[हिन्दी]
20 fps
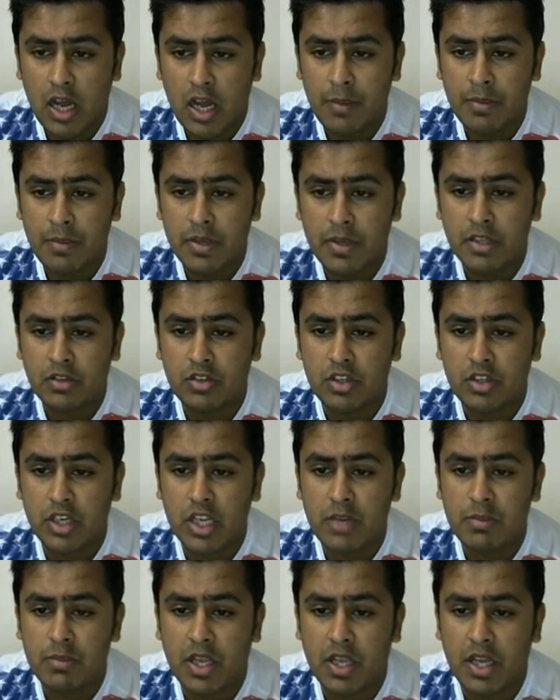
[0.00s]
अब इस
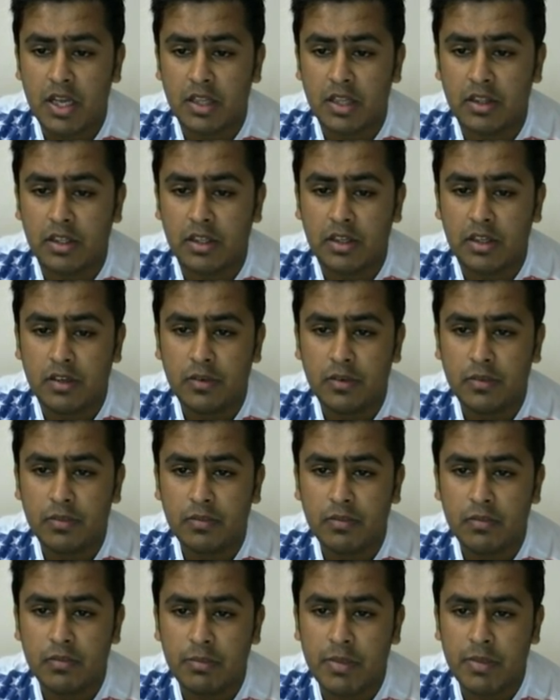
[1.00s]
टीम के अंदर
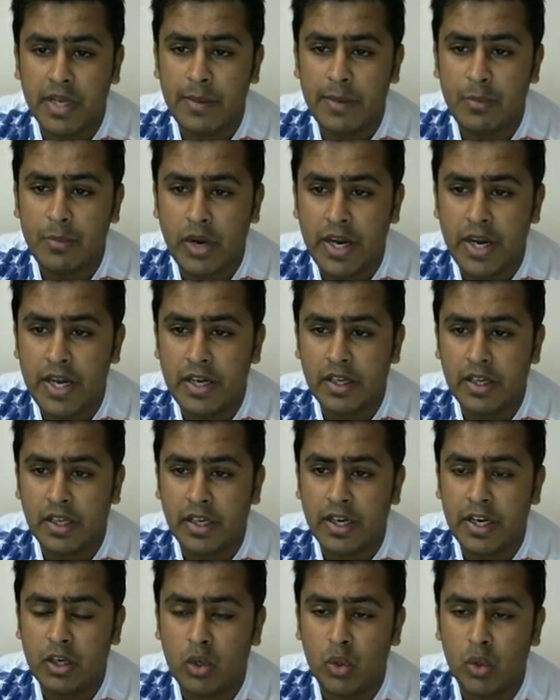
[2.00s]
मैंने पॉइंट
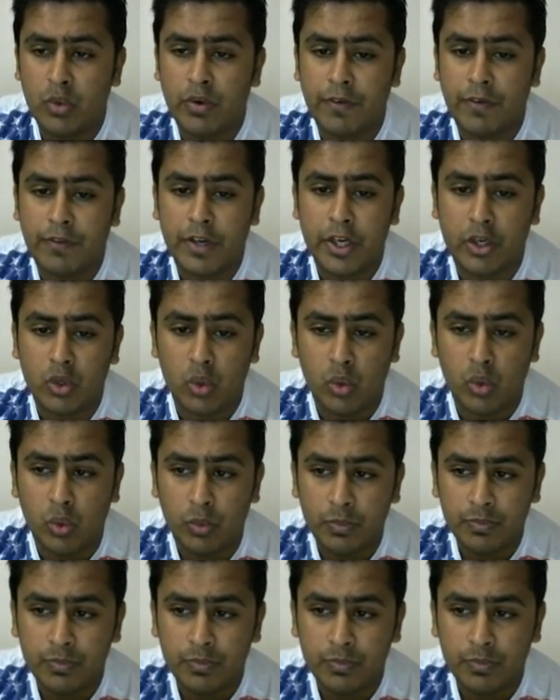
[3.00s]
करे 252